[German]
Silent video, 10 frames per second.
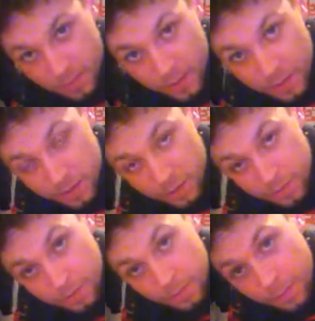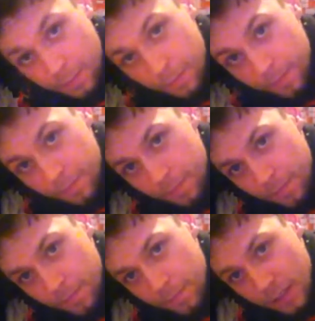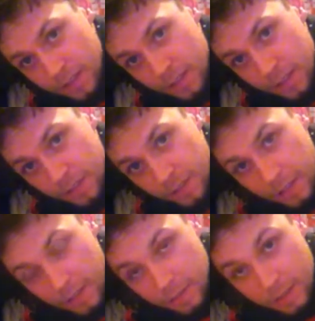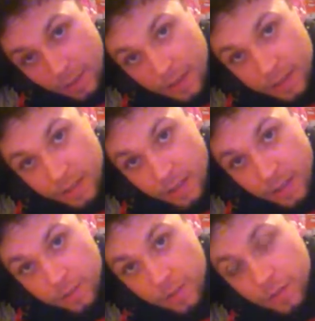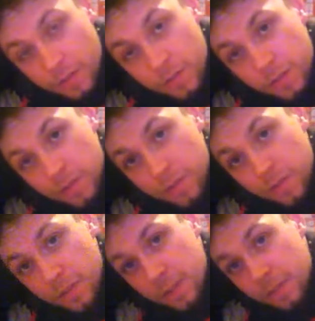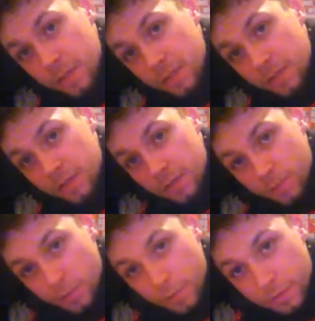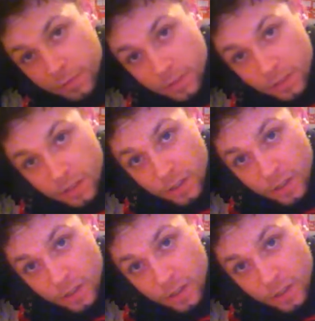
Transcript: Also da ist halt sehr viel negatives Mindset einfach finde ich, gibt es da sehr viele Symptome für